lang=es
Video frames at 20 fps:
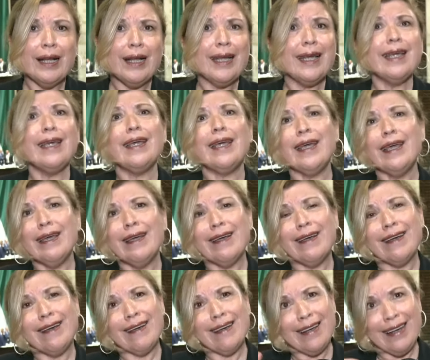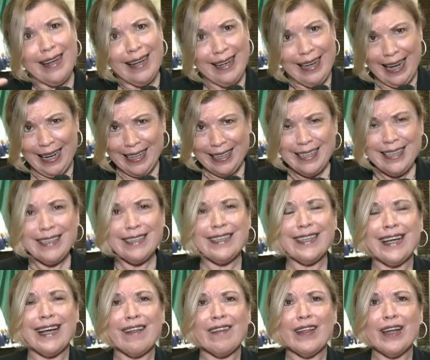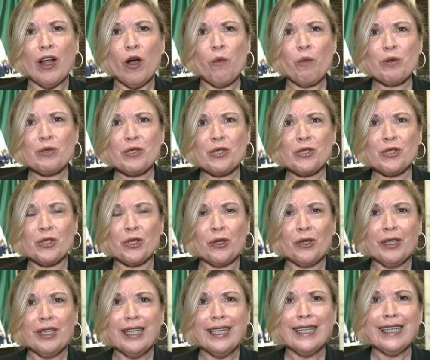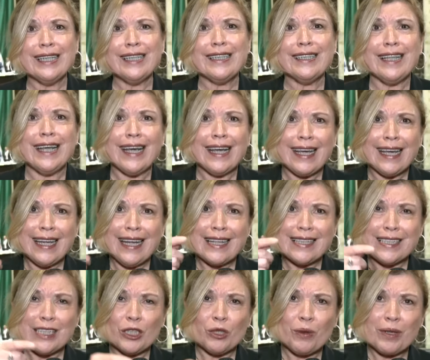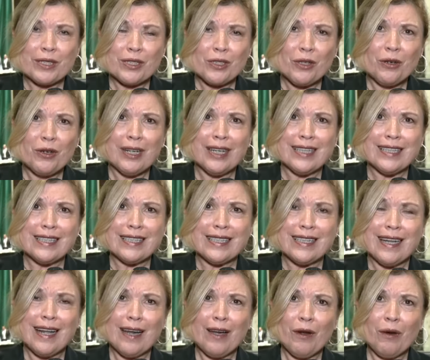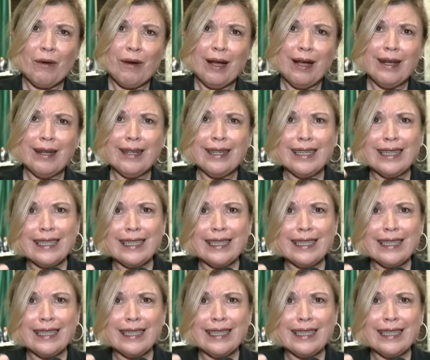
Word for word: y la crítica de la oposición de que la situación en Sinaloa